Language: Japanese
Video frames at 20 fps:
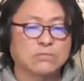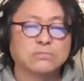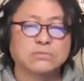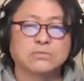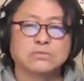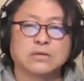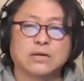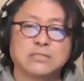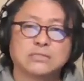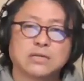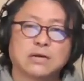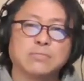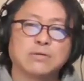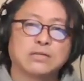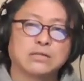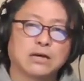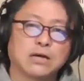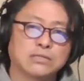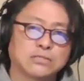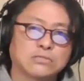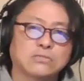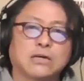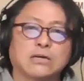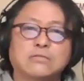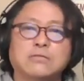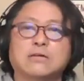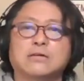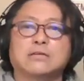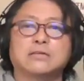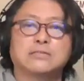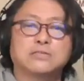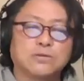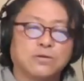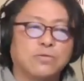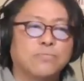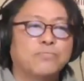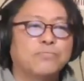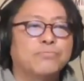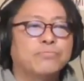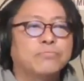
うんぬんかんぬんが、まあ、ずっとあるわけですよ。